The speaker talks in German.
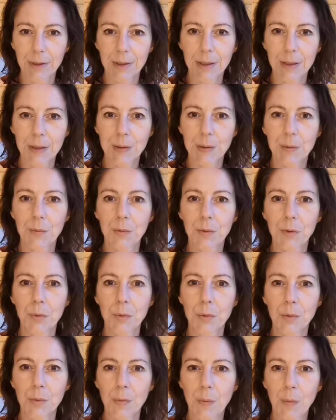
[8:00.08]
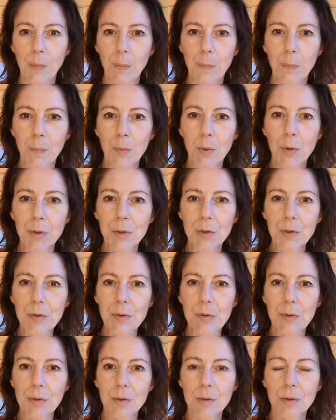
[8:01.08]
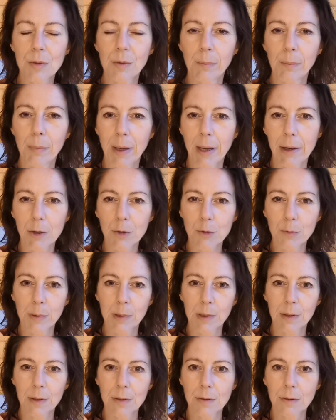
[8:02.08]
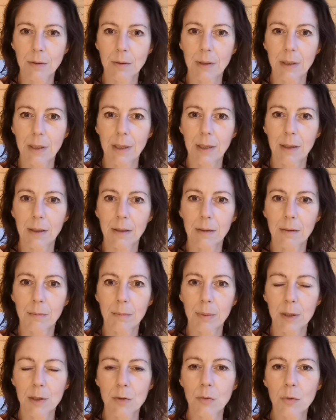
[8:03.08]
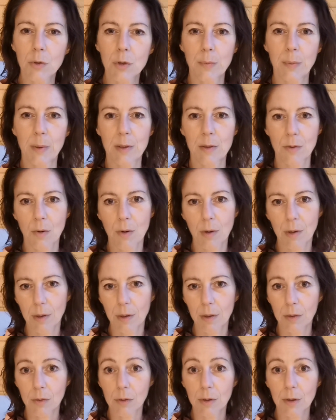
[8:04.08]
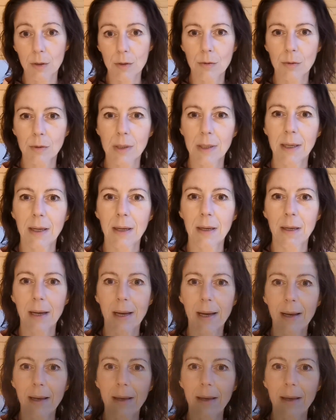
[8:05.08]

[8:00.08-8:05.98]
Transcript: wird, du musst zum Beispiel zu den Bezugspersonen oder zu deiner